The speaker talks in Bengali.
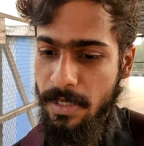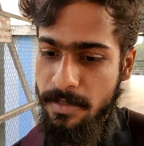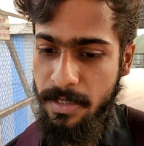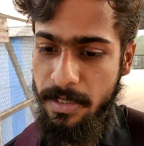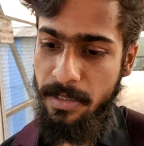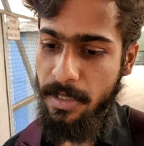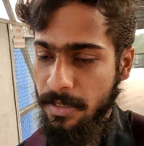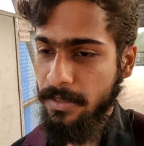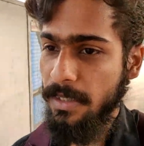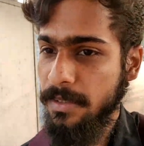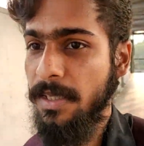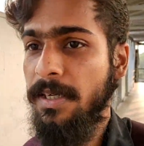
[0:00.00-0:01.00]
রাস্তায় আর
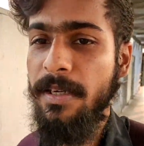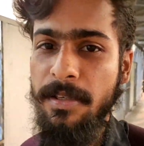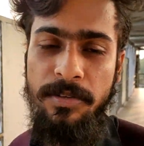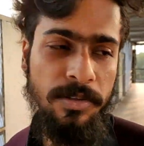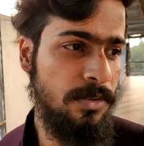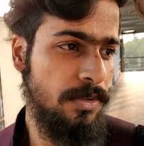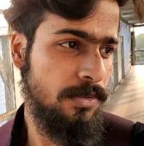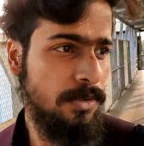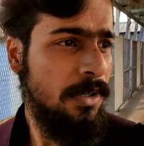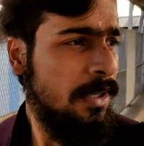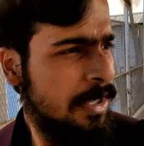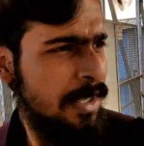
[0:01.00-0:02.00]
তাড়াতাড়ি ট্রেন ধরতে
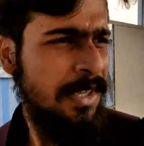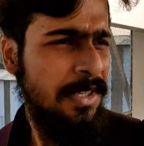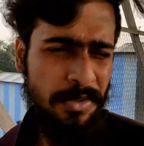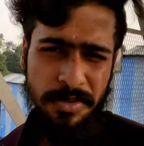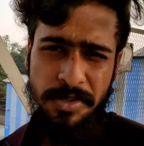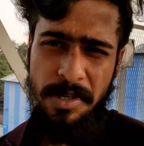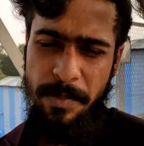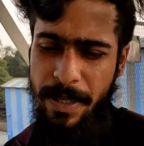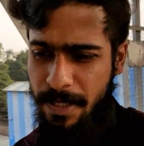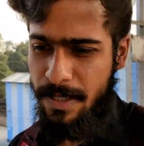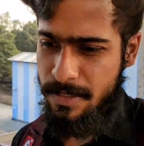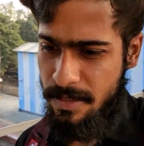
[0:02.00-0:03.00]
হতো তো ওই জন্য
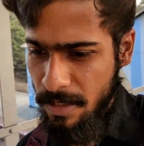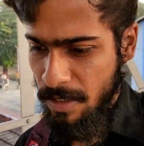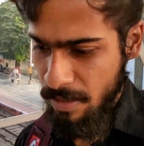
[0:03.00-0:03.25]
বেরিয়ে গেছি